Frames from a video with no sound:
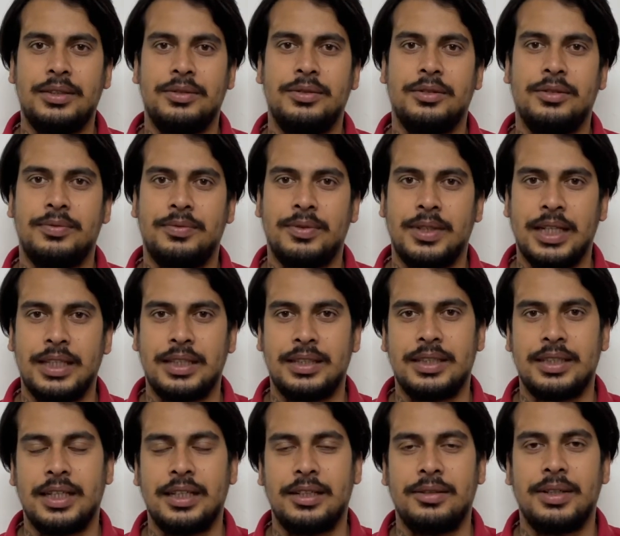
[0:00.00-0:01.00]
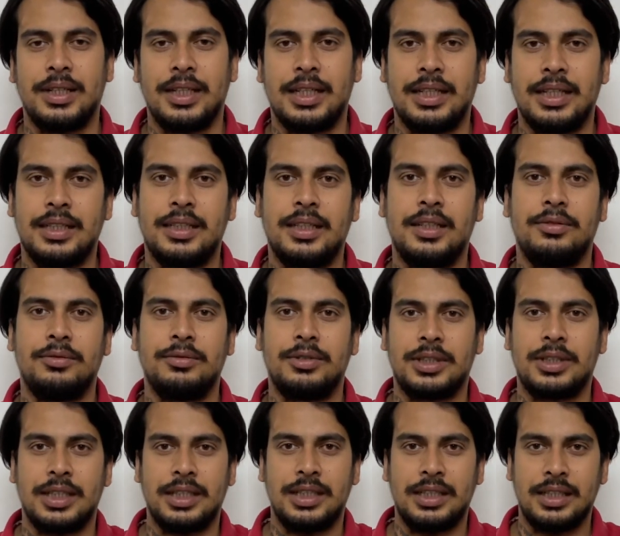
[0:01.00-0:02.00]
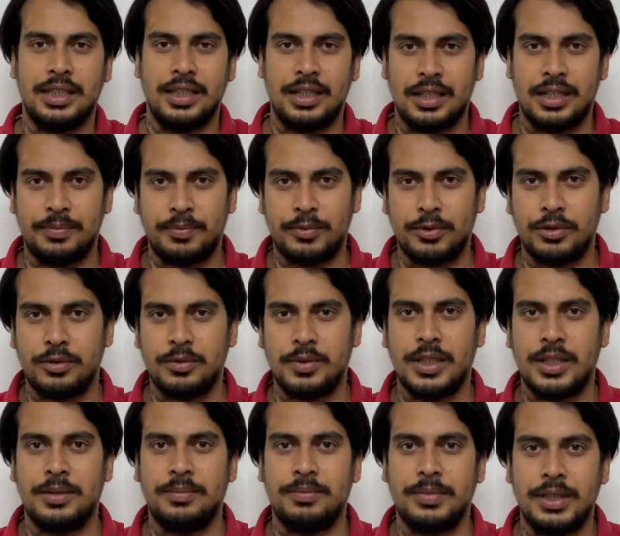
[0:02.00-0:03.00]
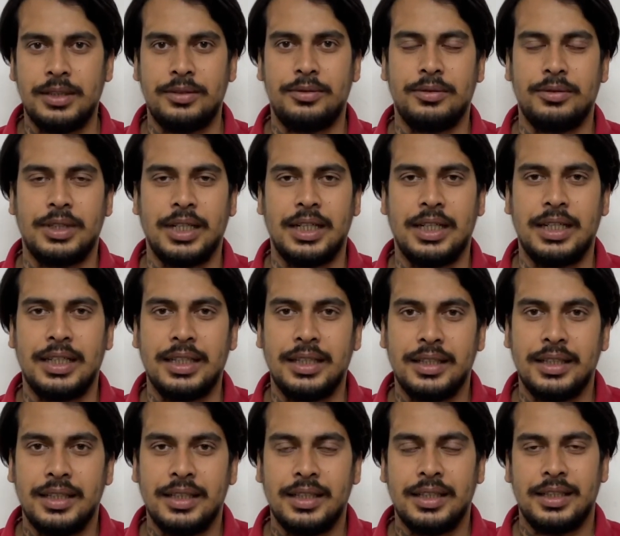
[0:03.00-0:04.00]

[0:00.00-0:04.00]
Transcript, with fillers: जो फ्लाइट्स आने वाला है ना उसके लिए अप्रूवल मिल चुका है